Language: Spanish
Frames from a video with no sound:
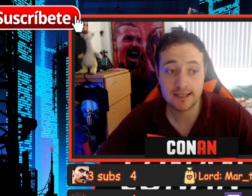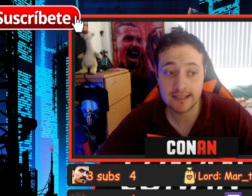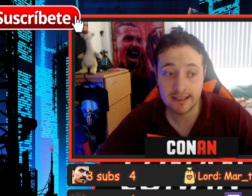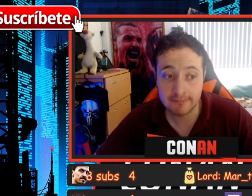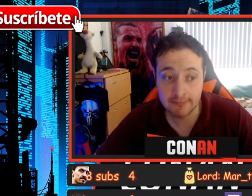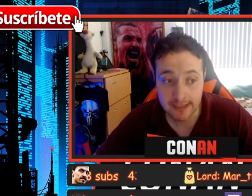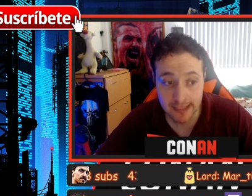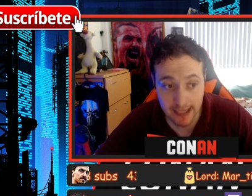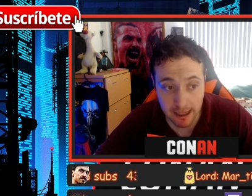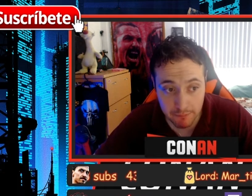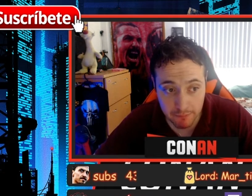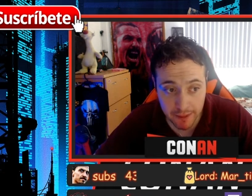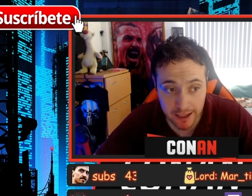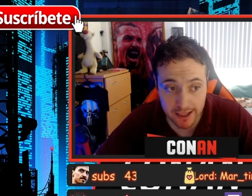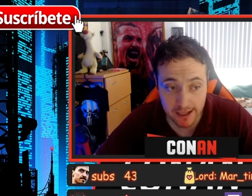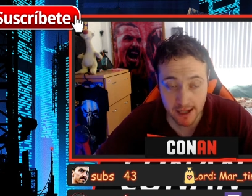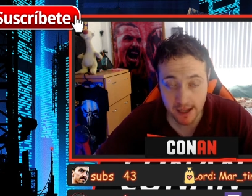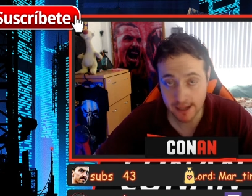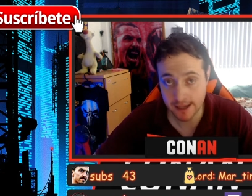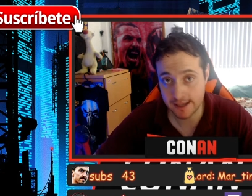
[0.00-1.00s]
te vale la
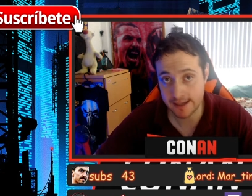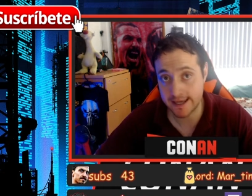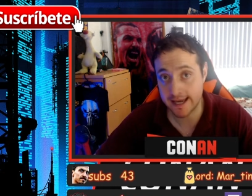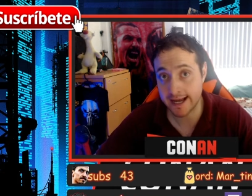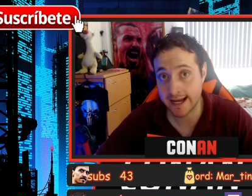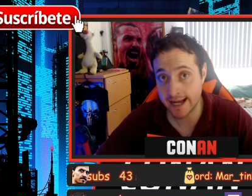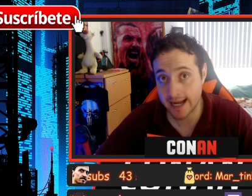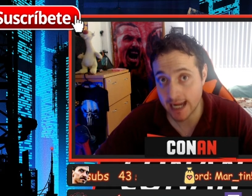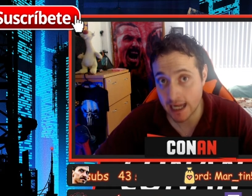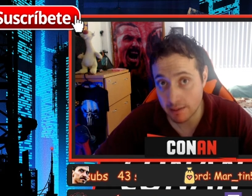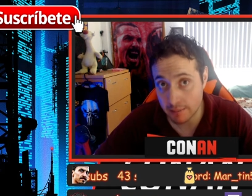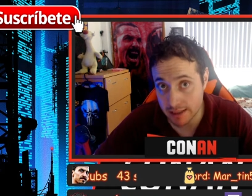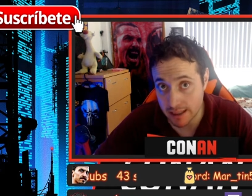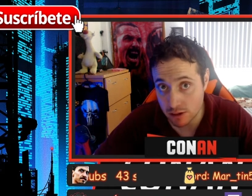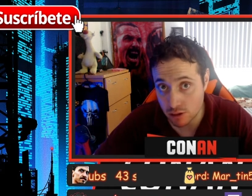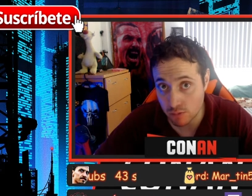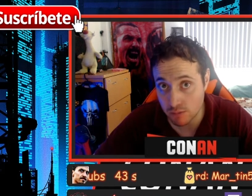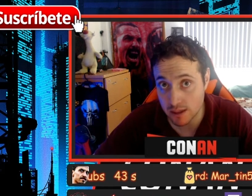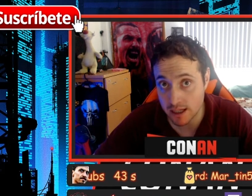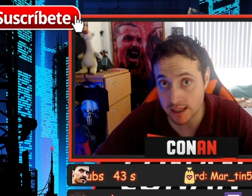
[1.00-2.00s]
pena y encaja bien en
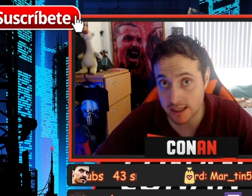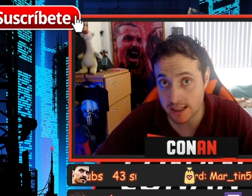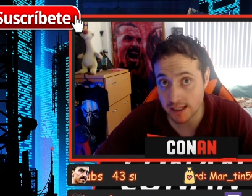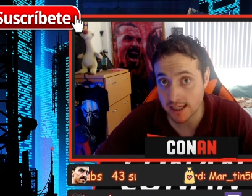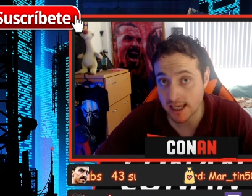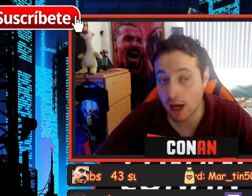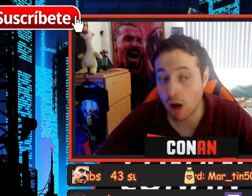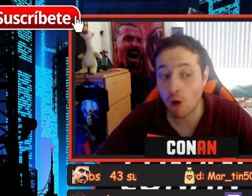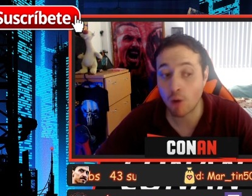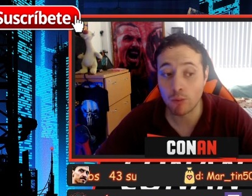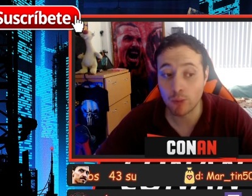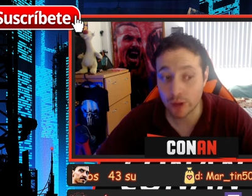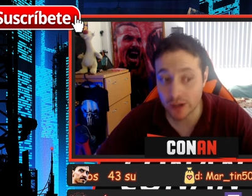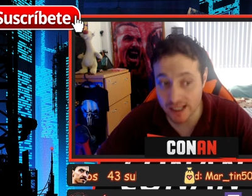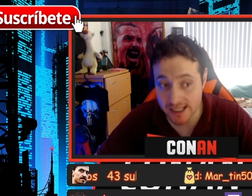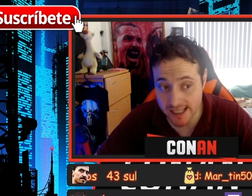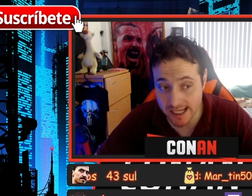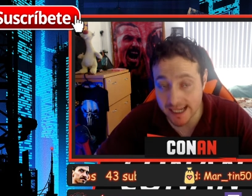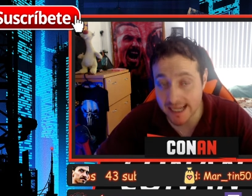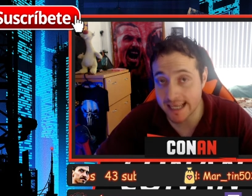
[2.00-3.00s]
tu plantilla o
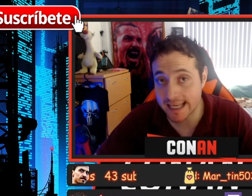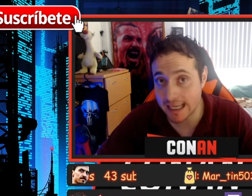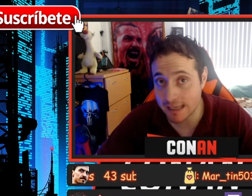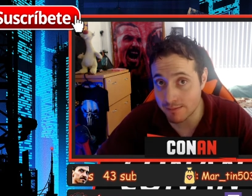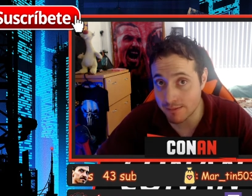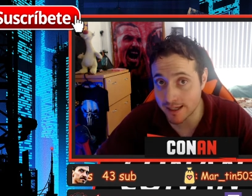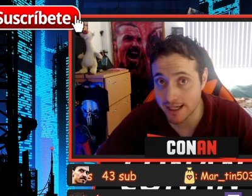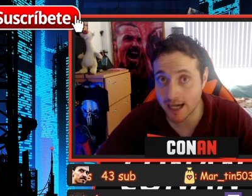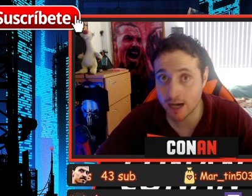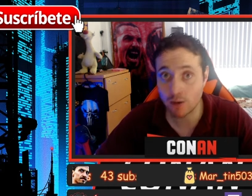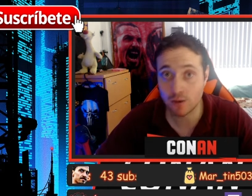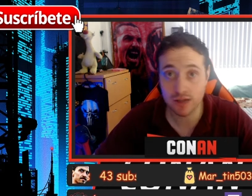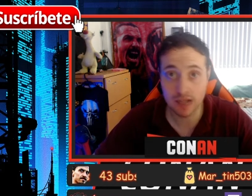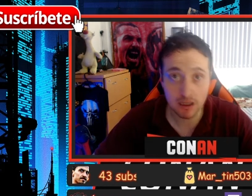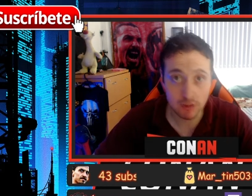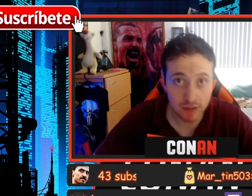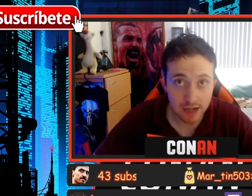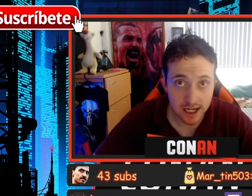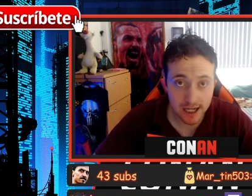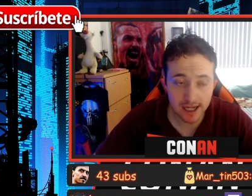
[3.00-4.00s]
puedes darle química con
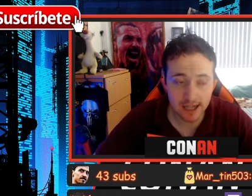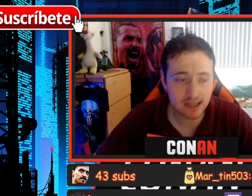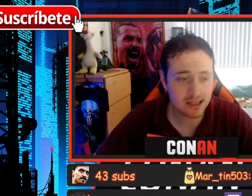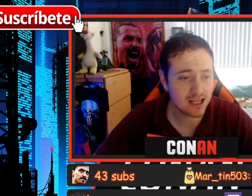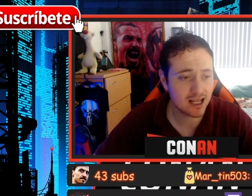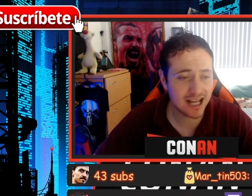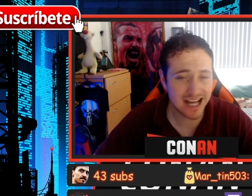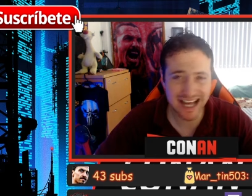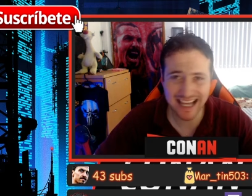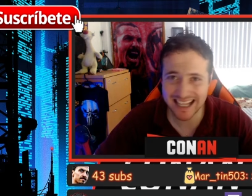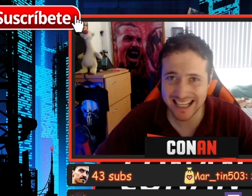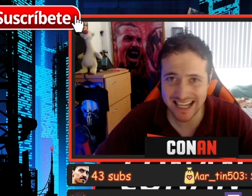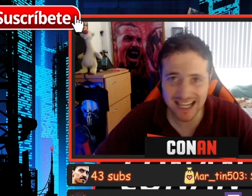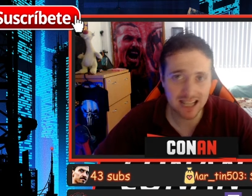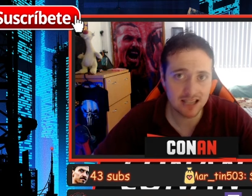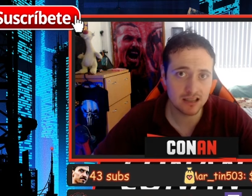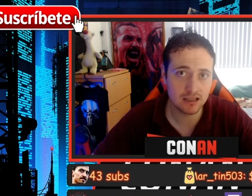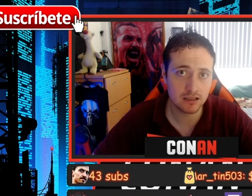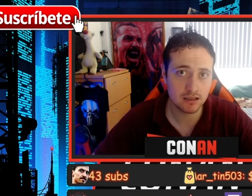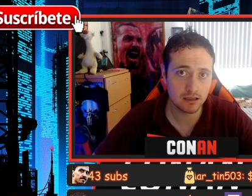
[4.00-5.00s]
alguna carta,
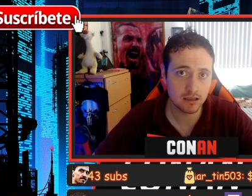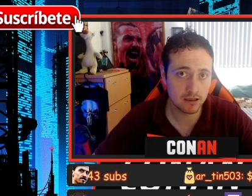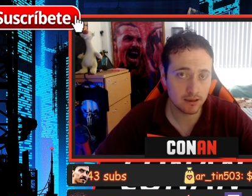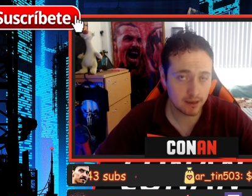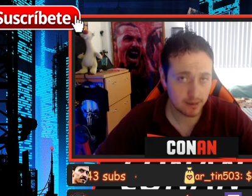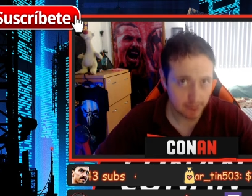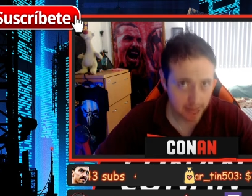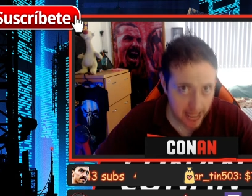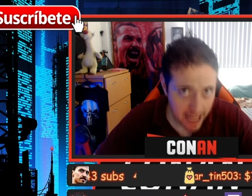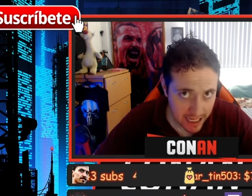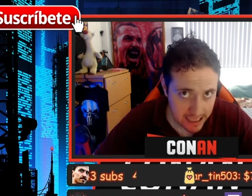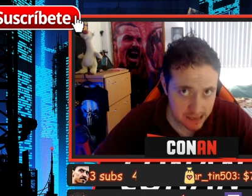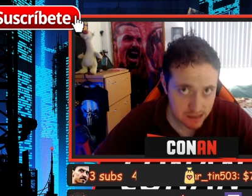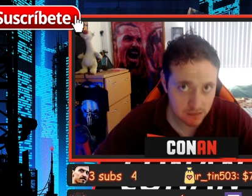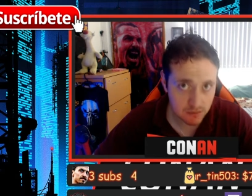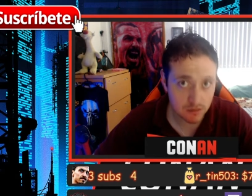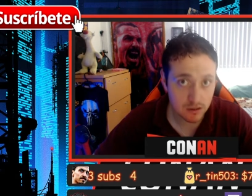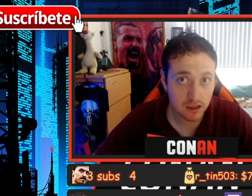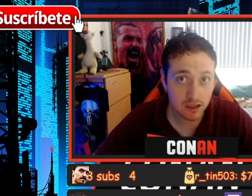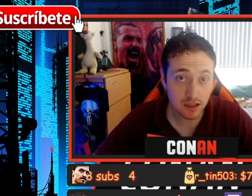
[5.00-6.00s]
adelante hazlo.